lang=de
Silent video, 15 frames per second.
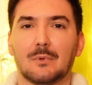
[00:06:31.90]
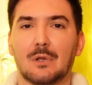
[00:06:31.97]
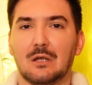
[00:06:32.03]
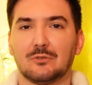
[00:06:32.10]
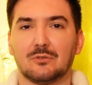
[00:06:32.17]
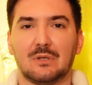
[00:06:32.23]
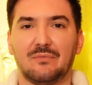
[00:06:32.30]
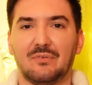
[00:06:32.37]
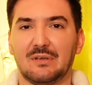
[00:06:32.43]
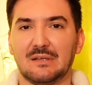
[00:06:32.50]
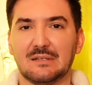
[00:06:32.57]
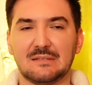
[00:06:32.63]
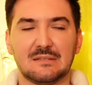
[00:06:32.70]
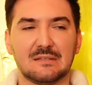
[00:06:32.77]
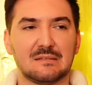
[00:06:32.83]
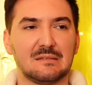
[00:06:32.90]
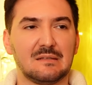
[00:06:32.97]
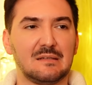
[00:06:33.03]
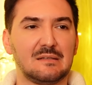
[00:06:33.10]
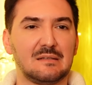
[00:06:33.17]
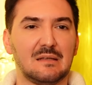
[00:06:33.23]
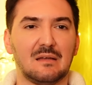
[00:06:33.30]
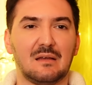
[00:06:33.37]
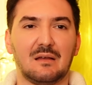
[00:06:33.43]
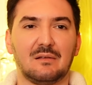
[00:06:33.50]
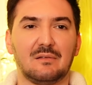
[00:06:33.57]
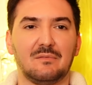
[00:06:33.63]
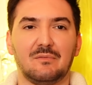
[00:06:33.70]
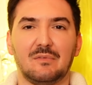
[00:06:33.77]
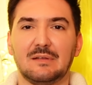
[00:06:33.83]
Also der vergisst es nicht, der